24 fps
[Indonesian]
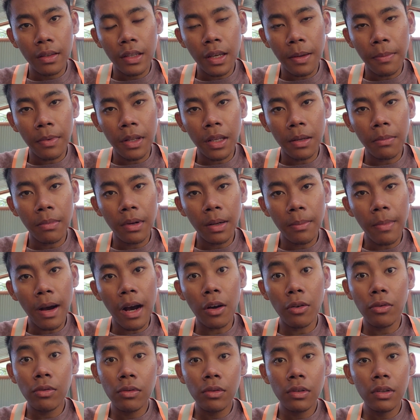jam 5
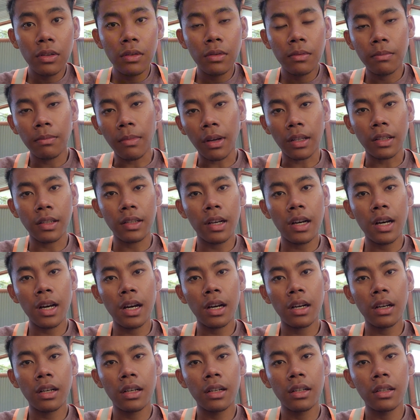bangun
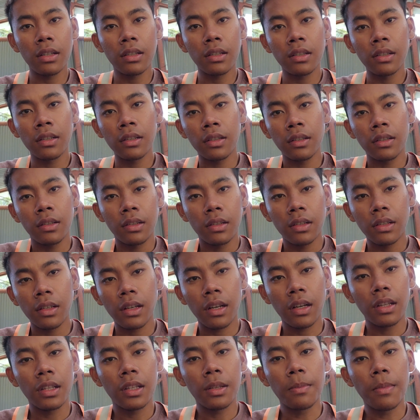masak
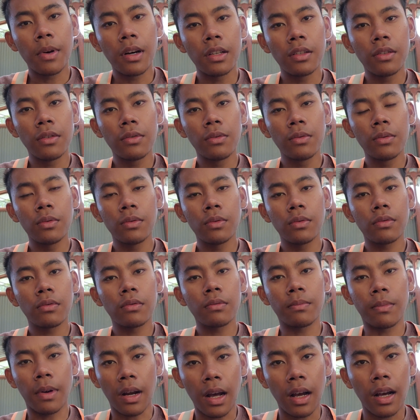ganti baju
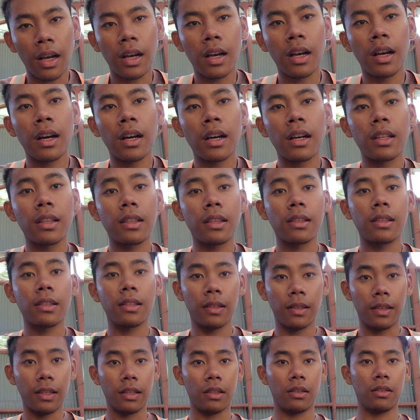berangkat
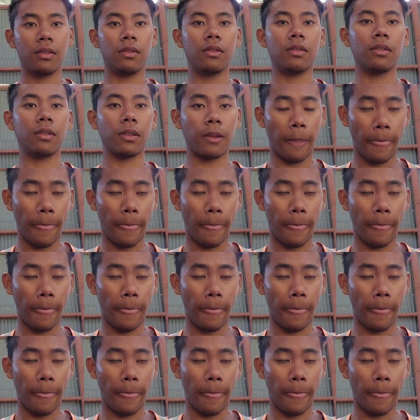gitu